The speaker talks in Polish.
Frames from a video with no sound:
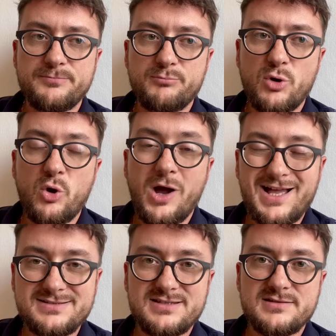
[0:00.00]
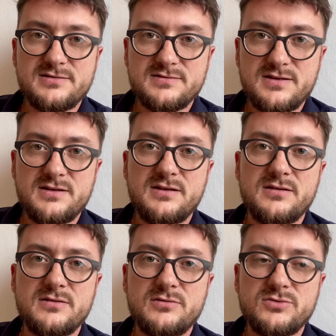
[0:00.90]
pokochanie tej
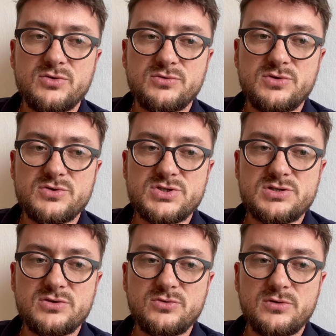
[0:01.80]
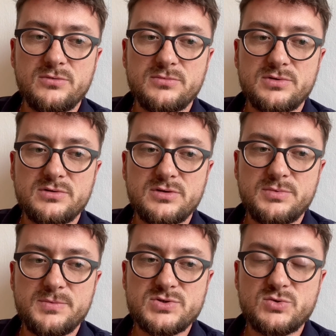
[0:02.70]
e, trudności, którą e,
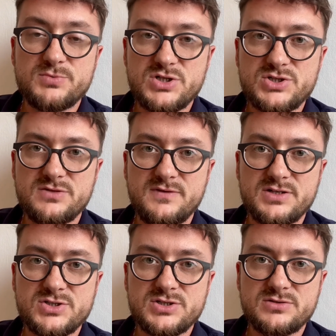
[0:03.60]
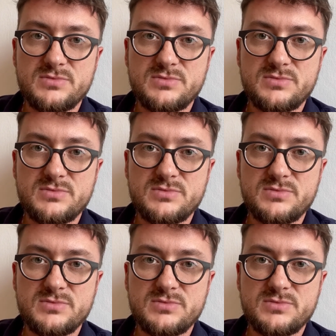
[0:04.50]
po prostu przeżywasz.